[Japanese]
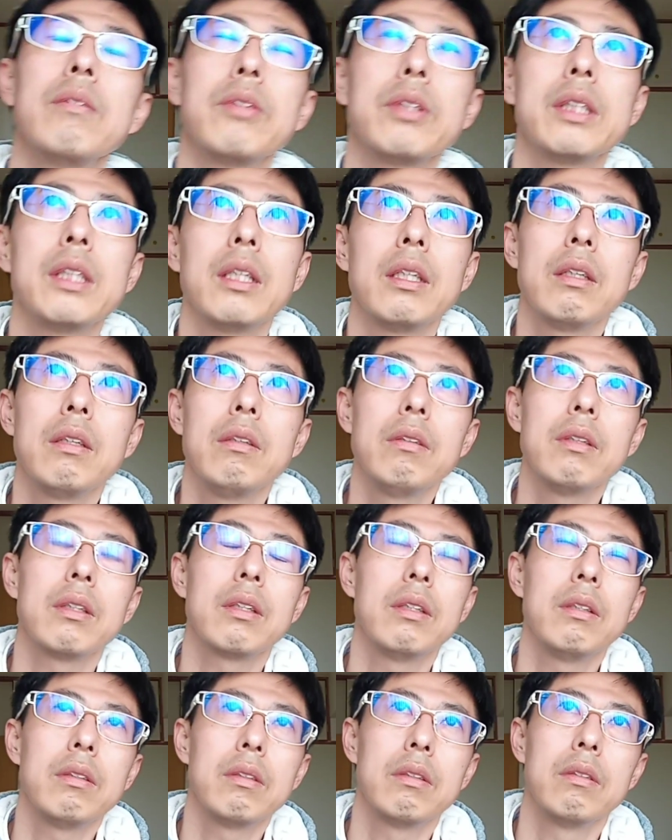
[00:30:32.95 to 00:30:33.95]
の
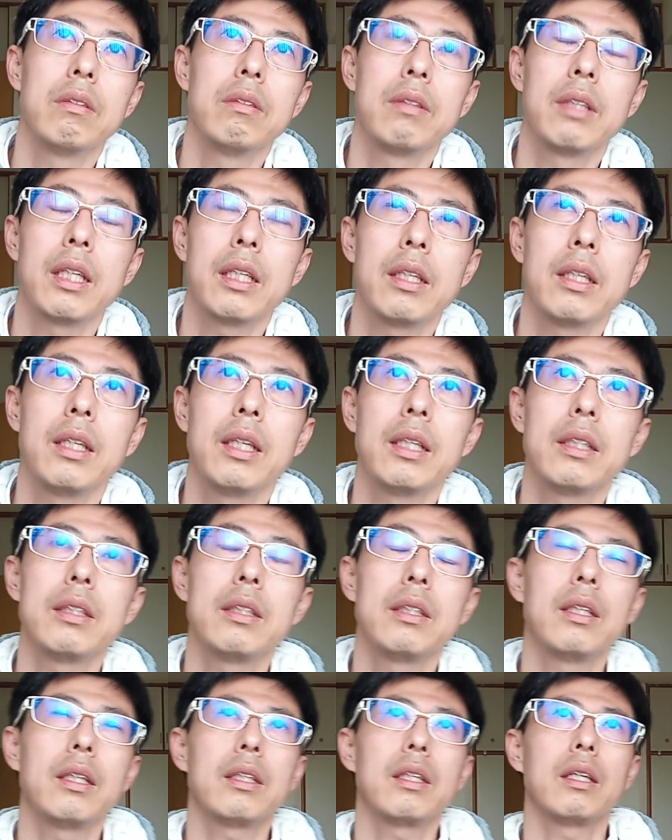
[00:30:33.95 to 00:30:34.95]
1997年、
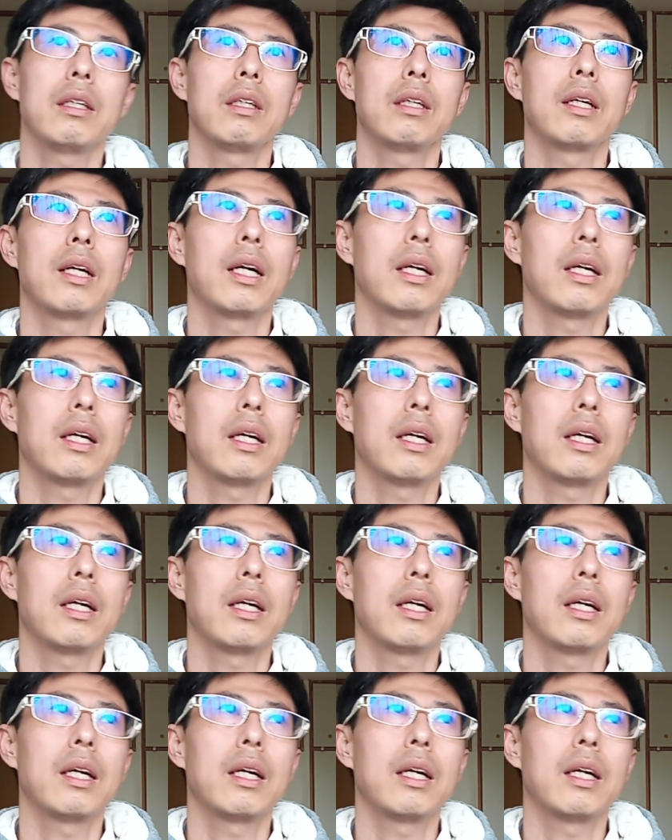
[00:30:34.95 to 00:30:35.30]
8年あたり